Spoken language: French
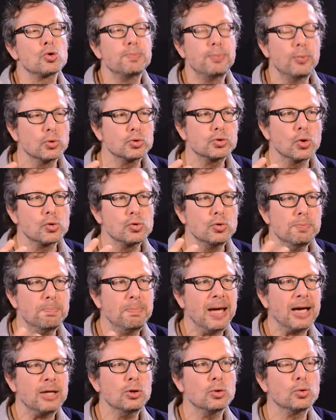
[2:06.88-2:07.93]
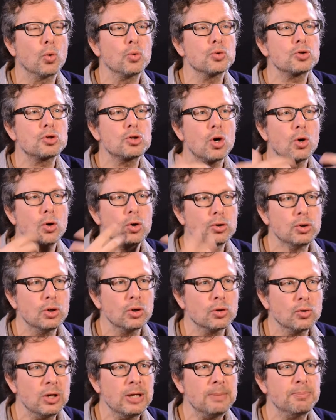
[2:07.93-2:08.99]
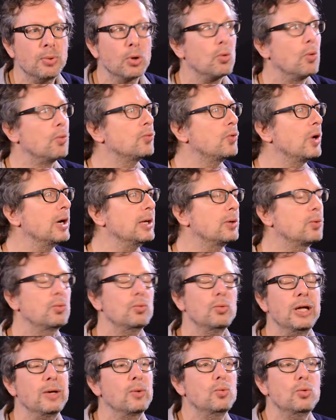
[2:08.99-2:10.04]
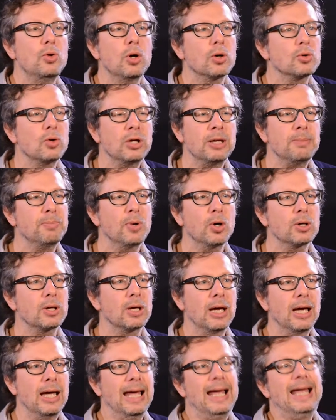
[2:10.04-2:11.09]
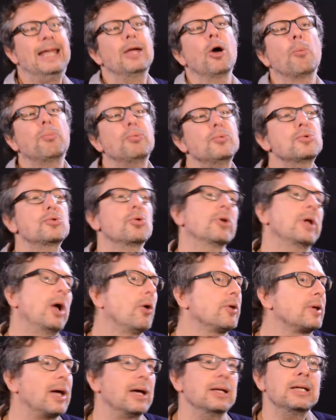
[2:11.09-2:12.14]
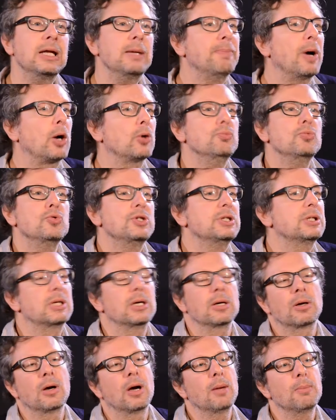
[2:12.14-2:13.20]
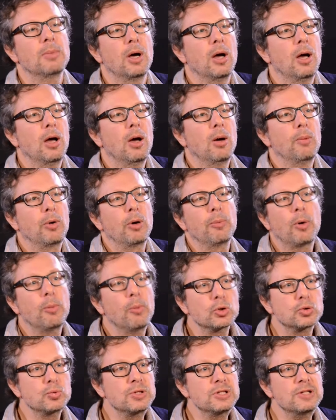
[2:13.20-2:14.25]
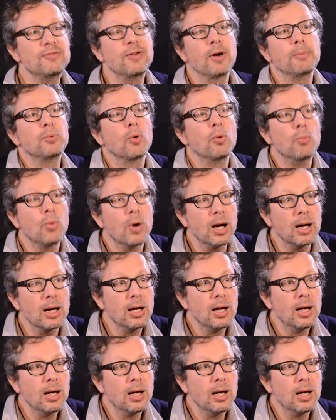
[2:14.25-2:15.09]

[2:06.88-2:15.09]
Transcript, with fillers: se plonge dans une période, on sent l'odeur de l'époque, on voit les, couleurs de l'époque, et en plus, on est entraîné par une musique qui est quand même proprement jouissive. pour moi,